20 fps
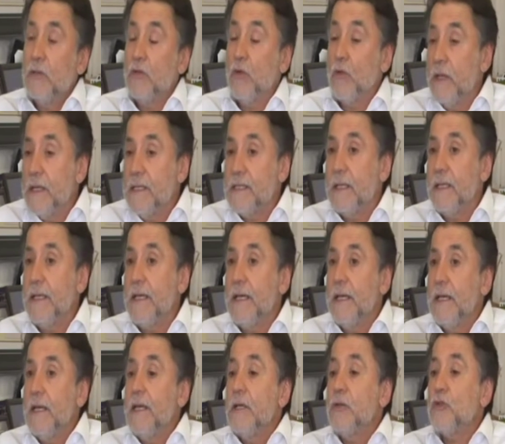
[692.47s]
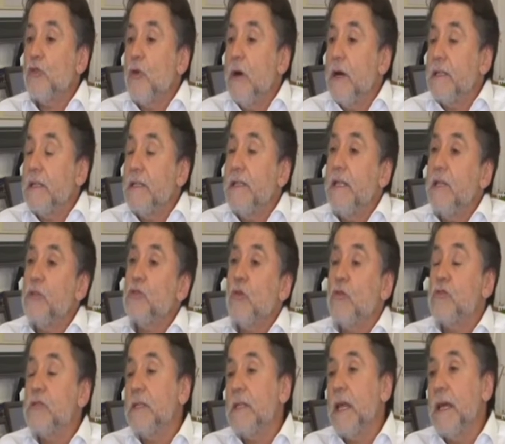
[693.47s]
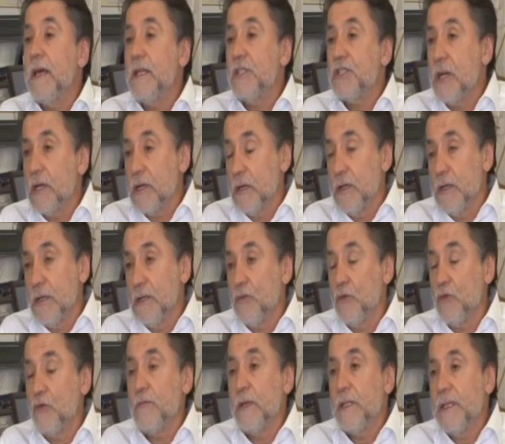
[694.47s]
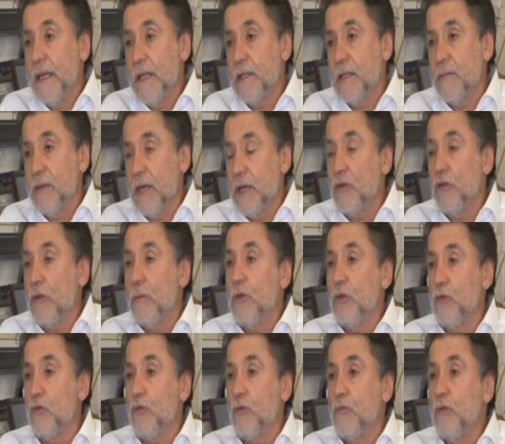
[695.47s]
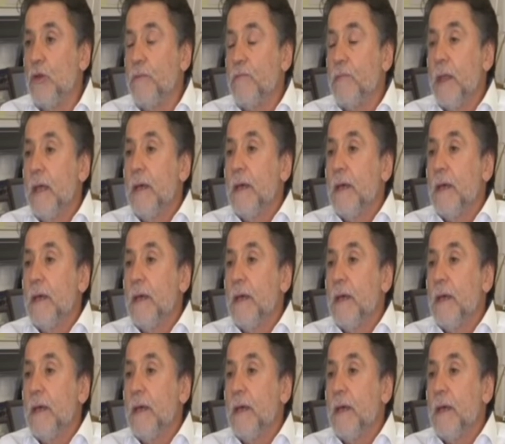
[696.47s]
Dolayısıyla şu anda deniz olsa dayanacak e, durumda değil tabii ekonominin durumu.